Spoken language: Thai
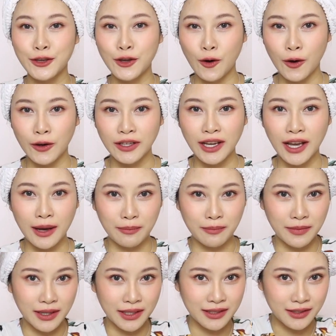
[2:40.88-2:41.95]
ย้อนกลับ
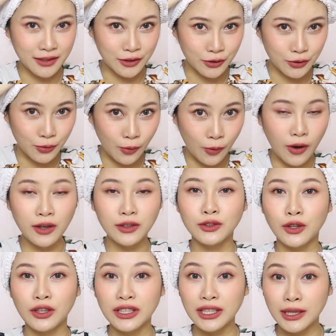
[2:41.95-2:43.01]
มาถึงช่วง
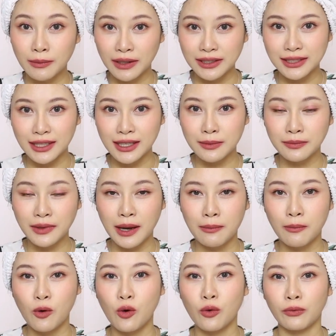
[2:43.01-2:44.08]
ตอนที่กำลังจะเริ่ม
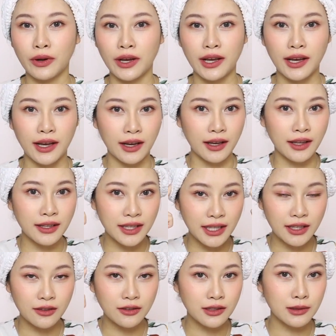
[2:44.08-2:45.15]
ทำผมนะคะ
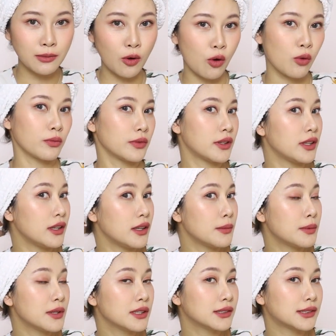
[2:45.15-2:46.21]
นี่ก็คือผมที่
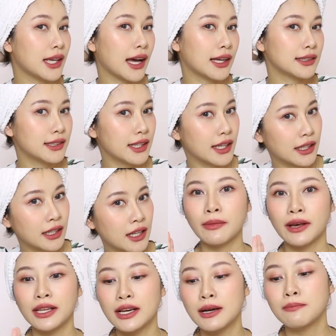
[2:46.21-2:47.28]
เพิ่งสระเสร็จ
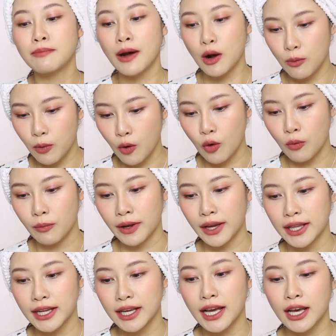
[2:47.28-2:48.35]
มาเริ่มเป่าผม
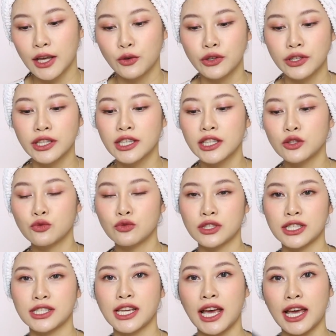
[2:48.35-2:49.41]
กันนะคะโดยที่จูน
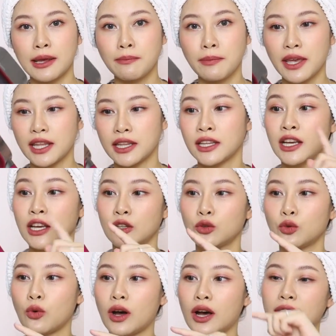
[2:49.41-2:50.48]
จะใช้เป็น
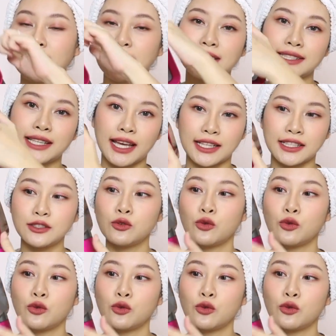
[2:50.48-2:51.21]
ตัว Dyson